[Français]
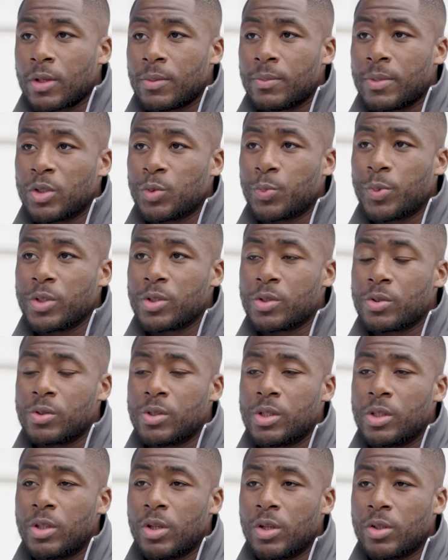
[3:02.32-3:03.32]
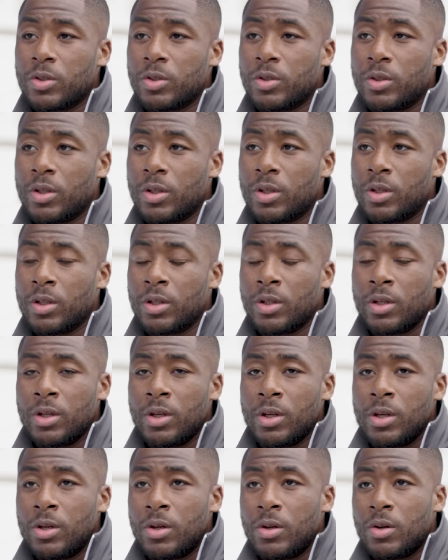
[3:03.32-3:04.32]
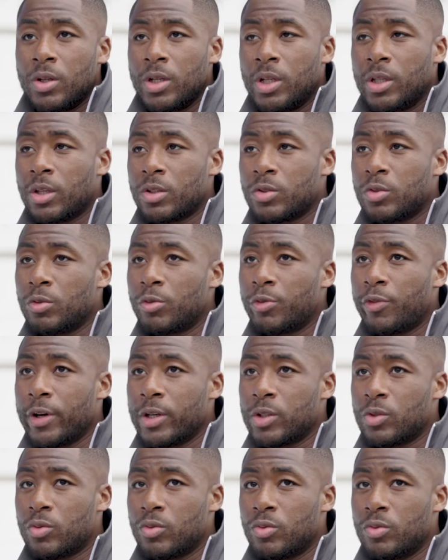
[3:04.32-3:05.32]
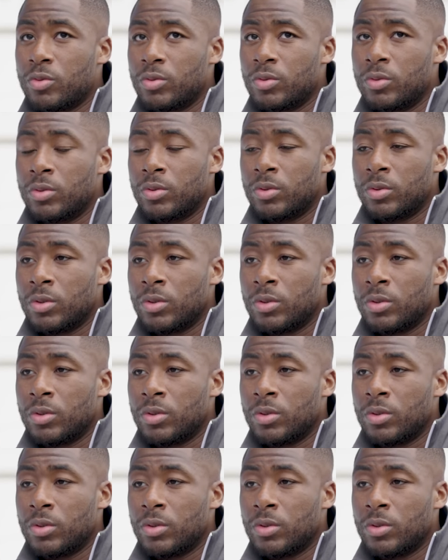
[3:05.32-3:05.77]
bah, Je pense qu'on est, dans une, est dans une phase où